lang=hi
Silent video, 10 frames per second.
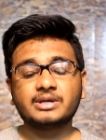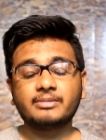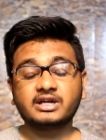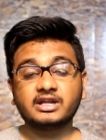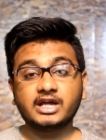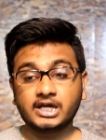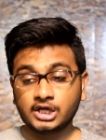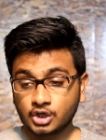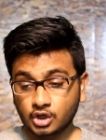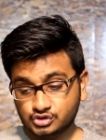सा बेटर है
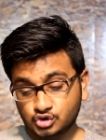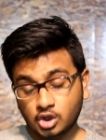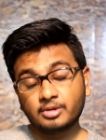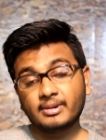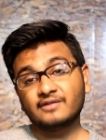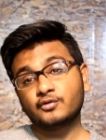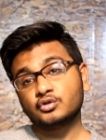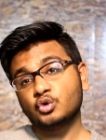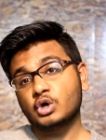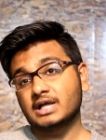और जो मोबाइल
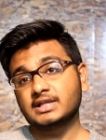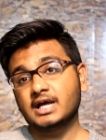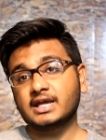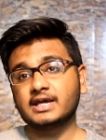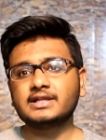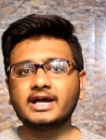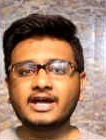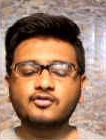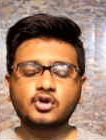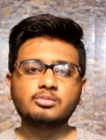फ़ोन दुकानदार कहता
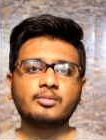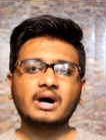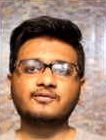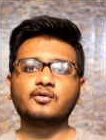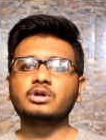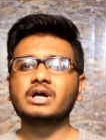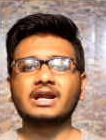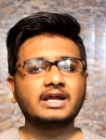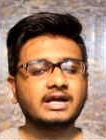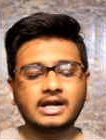है वही मोबाइल फ़ोन घर
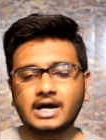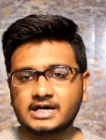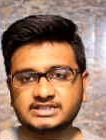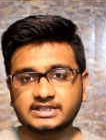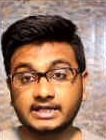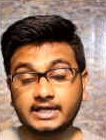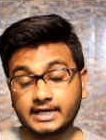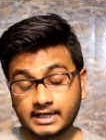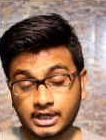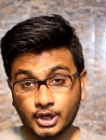लेकर आ जाते हैं